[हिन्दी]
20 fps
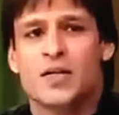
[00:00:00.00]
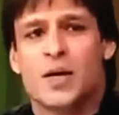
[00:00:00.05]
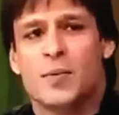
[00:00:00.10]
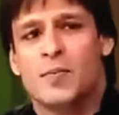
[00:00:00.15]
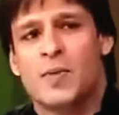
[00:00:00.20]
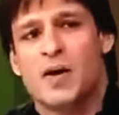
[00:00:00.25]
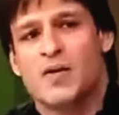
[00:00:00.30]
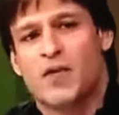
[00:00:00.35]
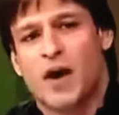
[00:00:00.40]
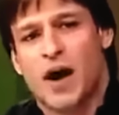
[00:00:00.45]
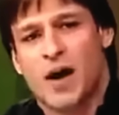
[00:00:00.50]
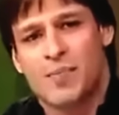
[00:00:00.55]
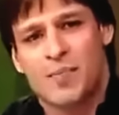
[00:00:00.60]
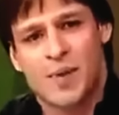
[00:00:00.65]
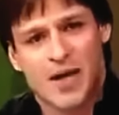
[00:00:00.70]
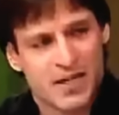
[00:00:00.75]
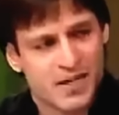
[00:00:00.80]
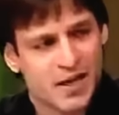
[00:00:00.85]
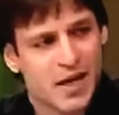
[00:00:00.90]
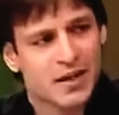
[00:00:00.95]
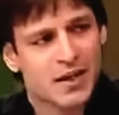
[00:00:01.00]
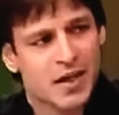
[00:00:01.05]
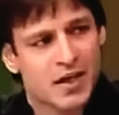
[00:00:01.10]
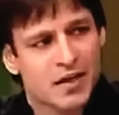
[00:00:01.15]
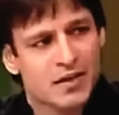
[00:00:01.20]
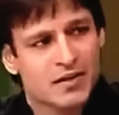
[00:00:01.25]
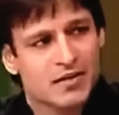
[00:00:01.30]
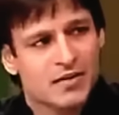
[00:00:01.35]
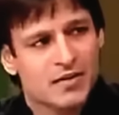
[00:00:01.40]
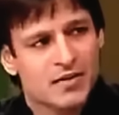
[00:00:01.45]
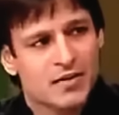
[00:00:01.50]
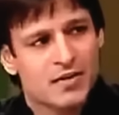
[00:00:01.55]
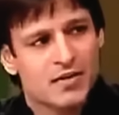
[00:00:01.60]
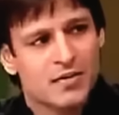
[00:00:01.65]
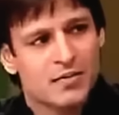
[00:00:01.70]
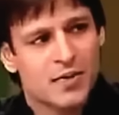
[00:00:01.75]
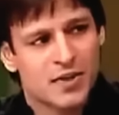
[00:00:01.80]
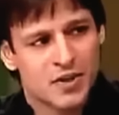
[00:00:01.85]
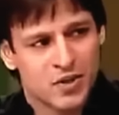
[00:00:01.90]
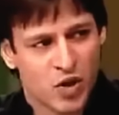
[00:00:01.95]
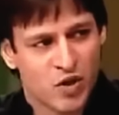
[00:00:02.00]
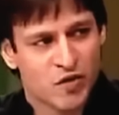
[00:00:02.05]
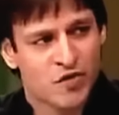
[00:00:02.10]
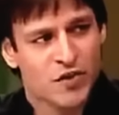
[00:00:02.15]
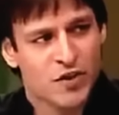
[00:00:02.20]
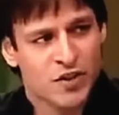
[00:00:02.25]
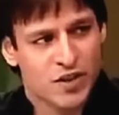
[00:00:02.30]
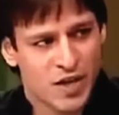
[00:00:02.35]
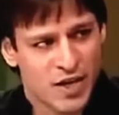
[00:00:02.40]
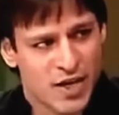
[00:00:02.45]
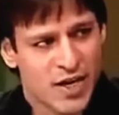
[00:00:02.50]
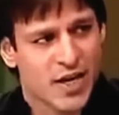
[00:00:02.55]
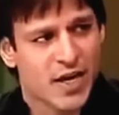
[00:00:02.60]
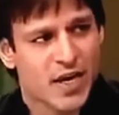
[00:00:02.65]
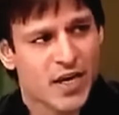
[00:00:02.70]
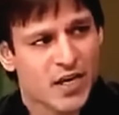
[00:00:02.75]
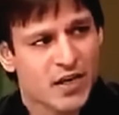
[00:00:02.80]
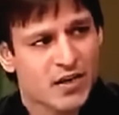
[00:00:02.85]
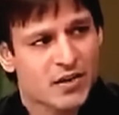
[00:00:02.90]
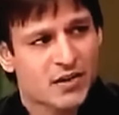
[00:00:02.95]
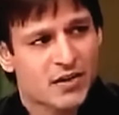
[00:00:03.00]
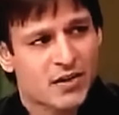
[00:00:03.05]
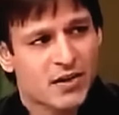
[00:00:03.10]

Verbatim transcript: जब मैं वहाँ बैठा था प्रेस कॉन्फ्रेंस करने के लिए